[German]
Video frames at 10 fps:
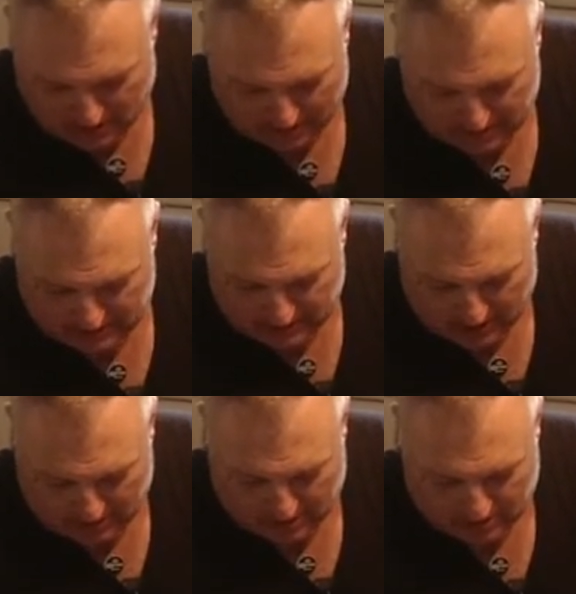Aber ich
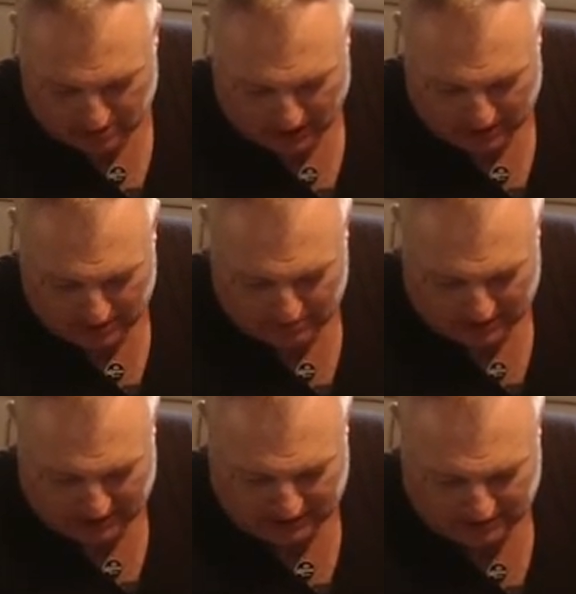habe auch daran
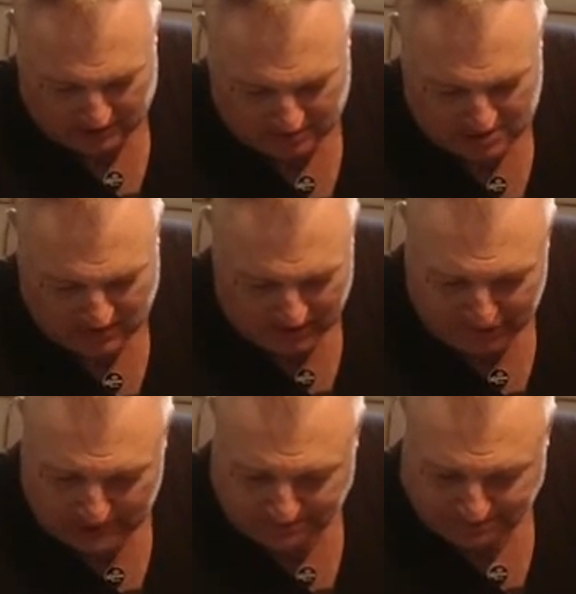berechtigte
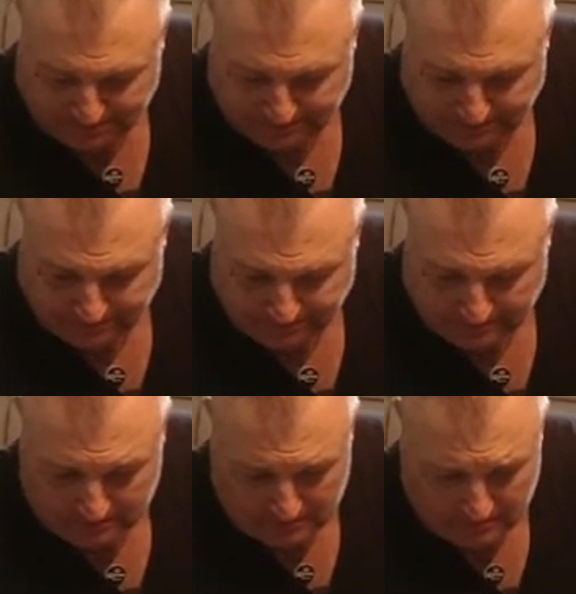Zweifel.
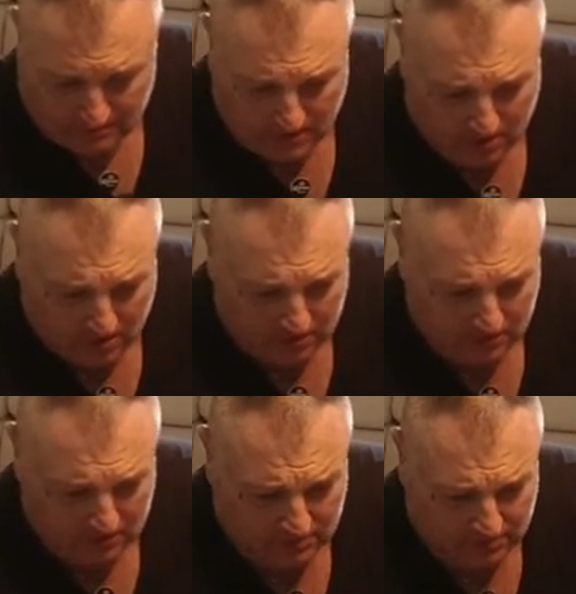
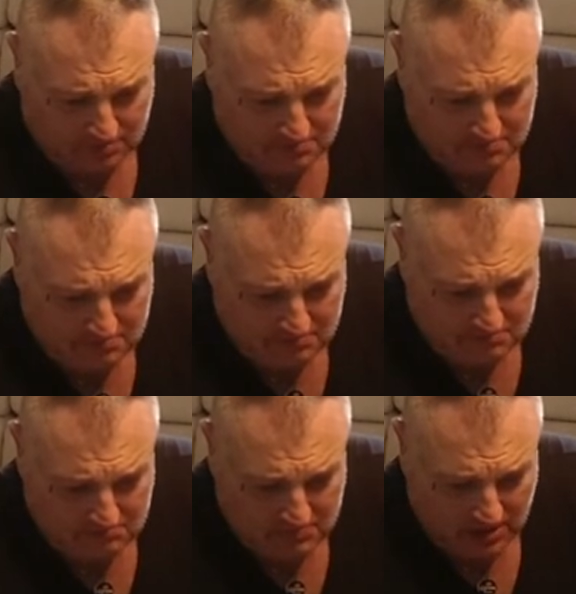Und
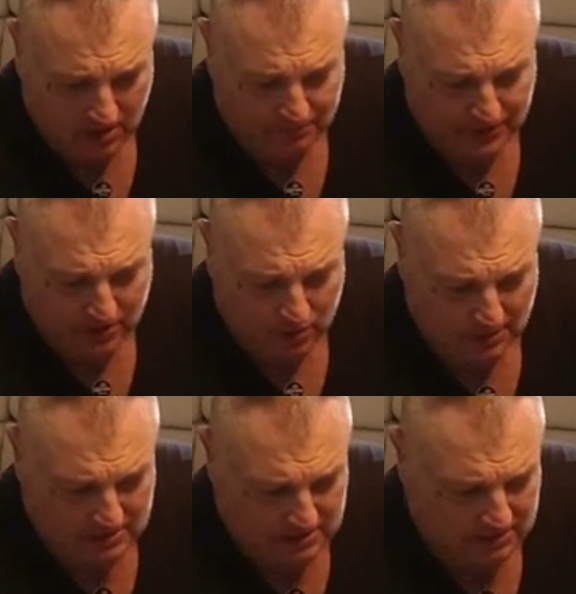ich glaube, der
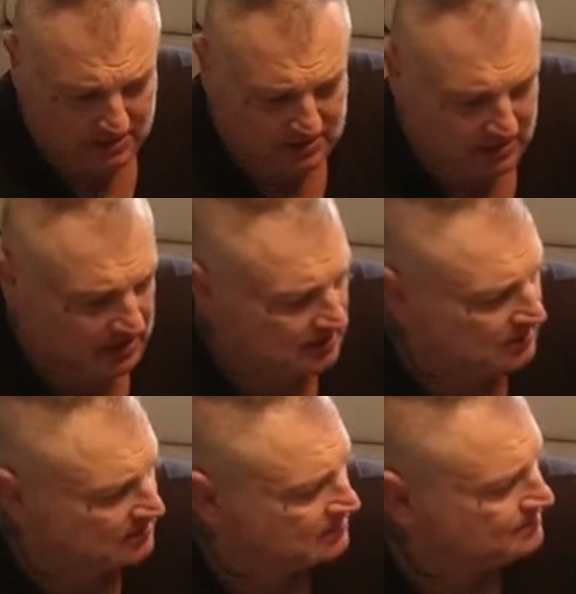Roman sieht das sehr
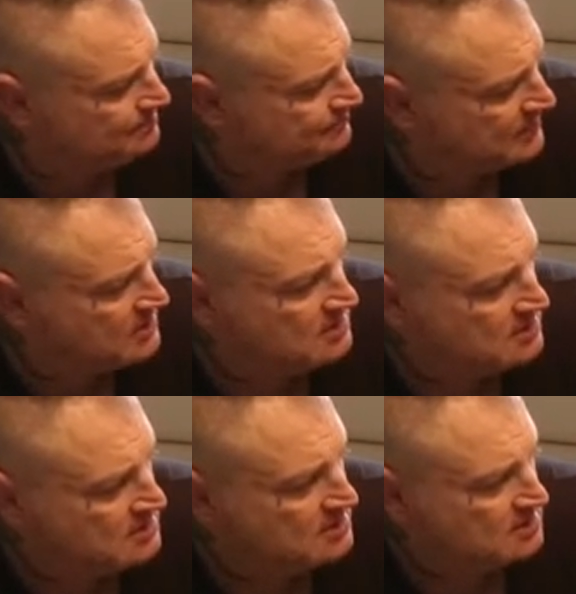ähnlich,
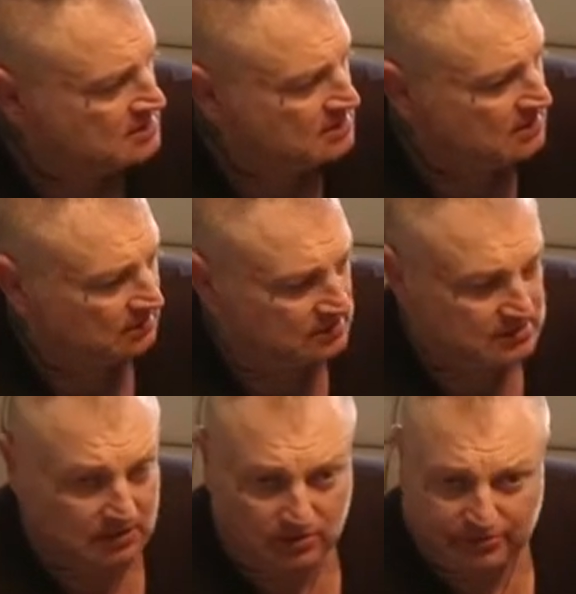dass
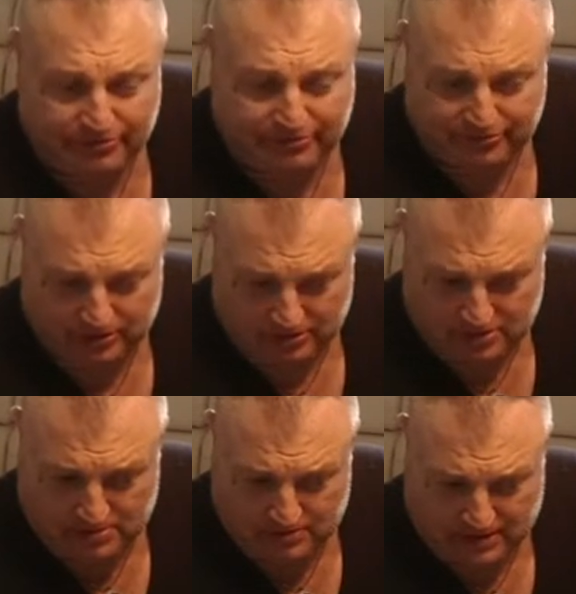die Luft in
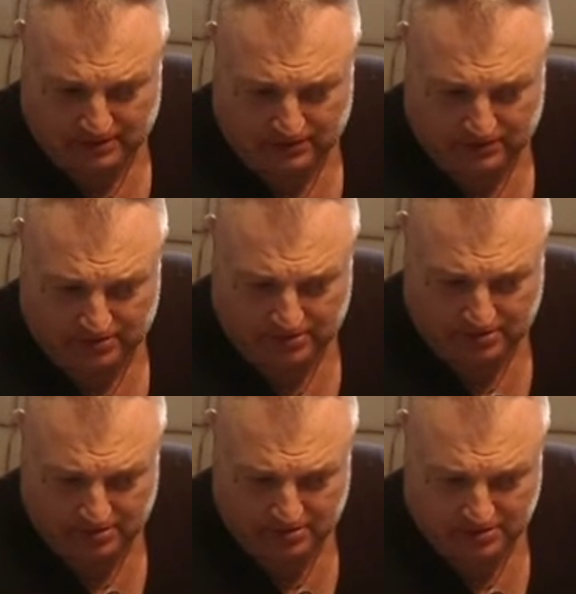diesem Land
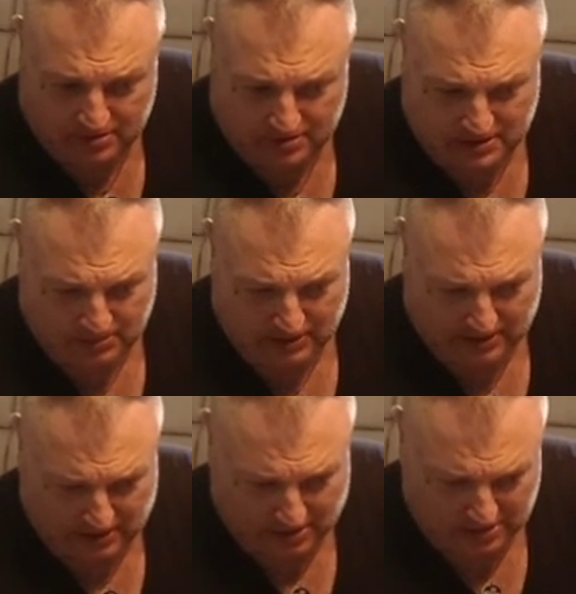
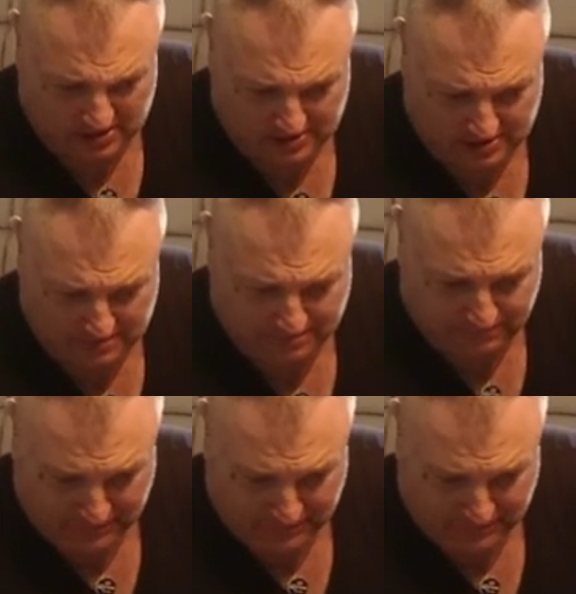ziemlich raus ist.